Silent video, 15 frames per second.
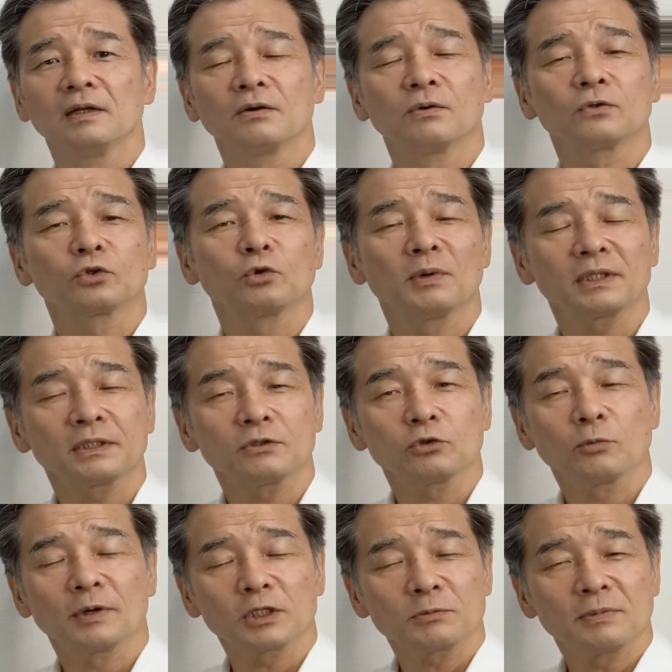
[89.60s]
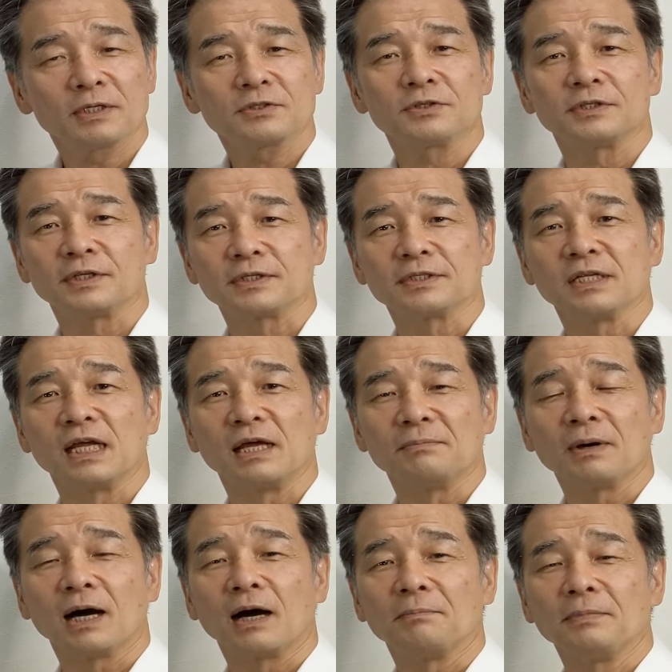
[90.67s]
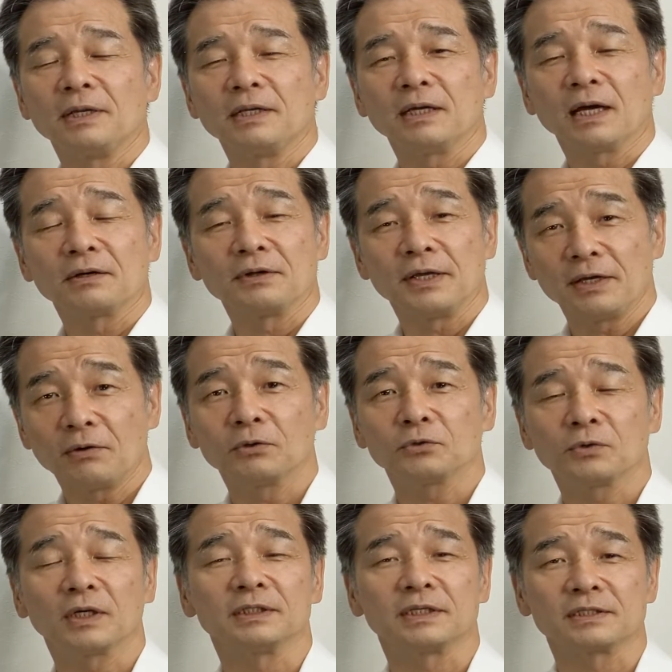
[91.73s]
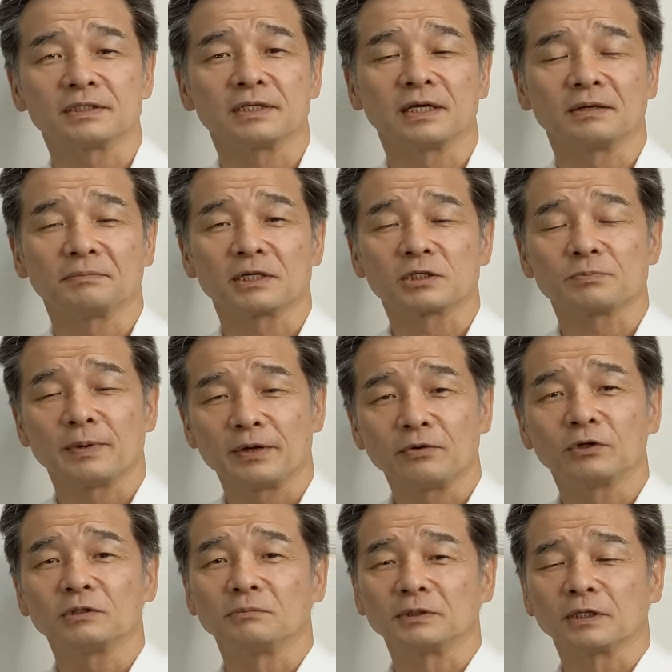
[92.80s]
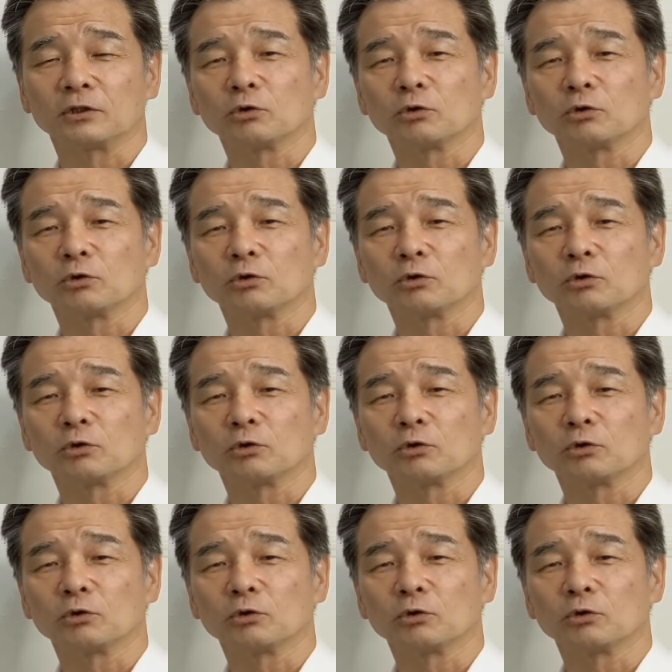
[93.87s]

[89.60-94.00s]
このトマトマト祭りですね、まあ、アメリあの英語とかですね、まあ、スペイン語でも、ね、